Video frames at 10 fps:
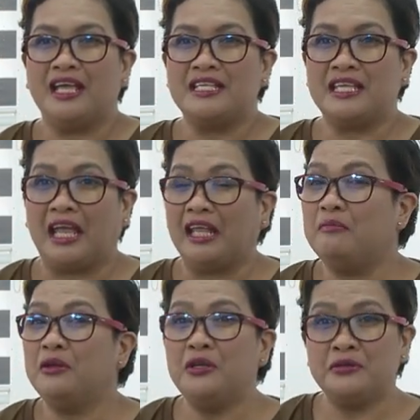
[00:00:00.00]
Si
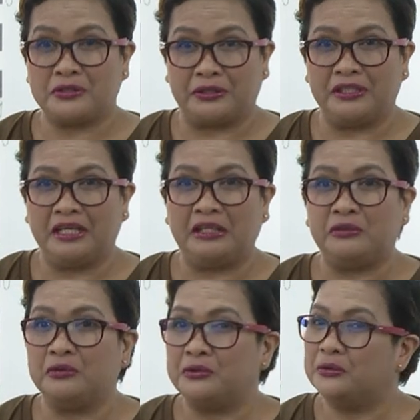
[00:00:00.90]
Edmund Husserl na
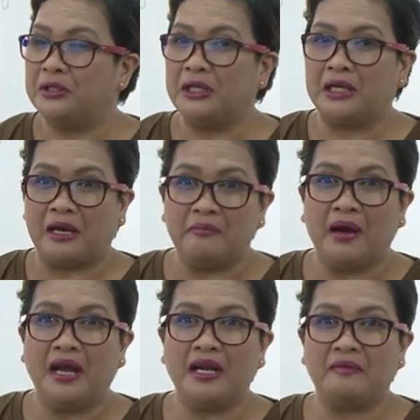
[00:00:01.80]
itunuturing na
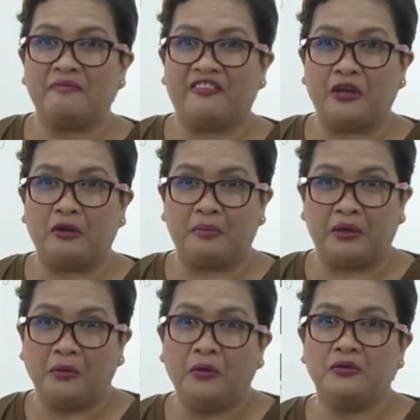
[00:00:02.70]
ama ng
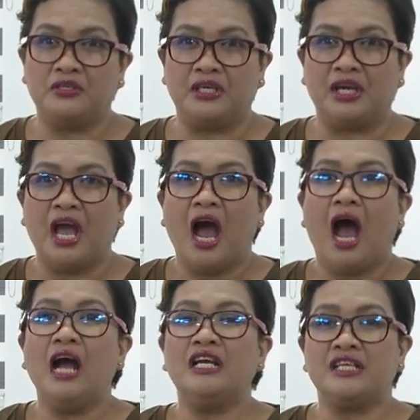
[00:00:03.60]
phenomenology
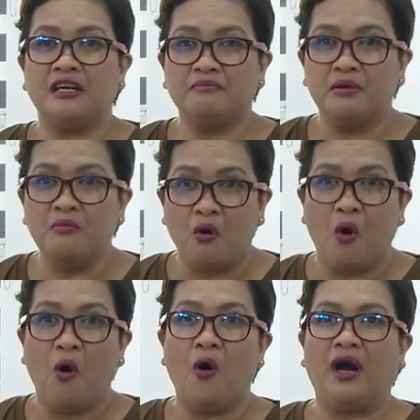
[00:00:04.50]
ang siyang
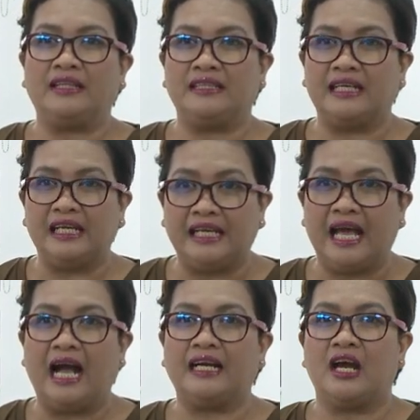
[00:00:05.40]
bumuo at
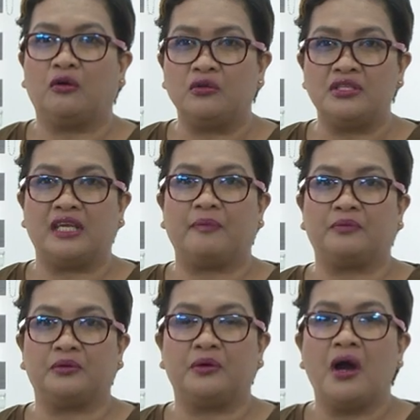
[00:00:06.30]
naglinang ng
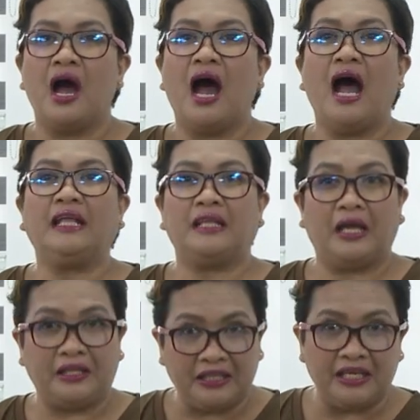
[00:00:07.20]
konsepto at
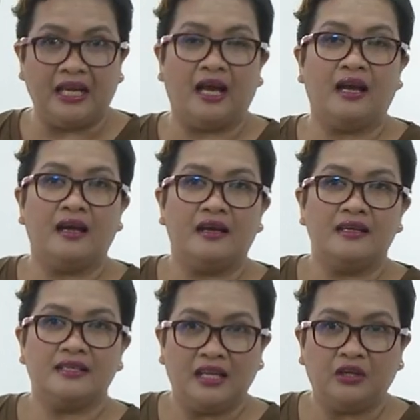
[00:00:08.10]
idea
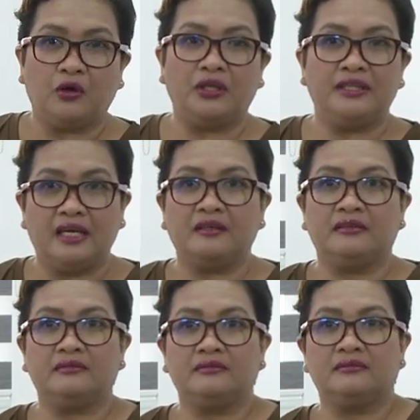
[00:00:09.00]
sa likod
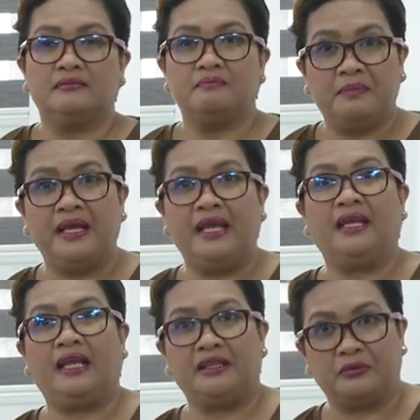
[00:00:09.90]
ng
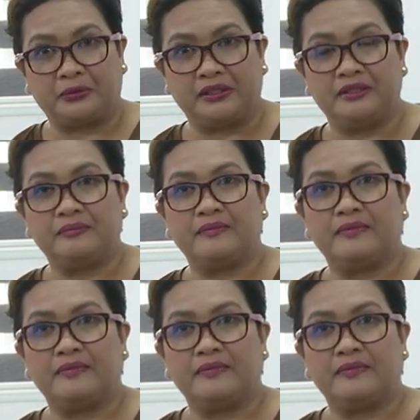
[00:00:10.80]
being in the world.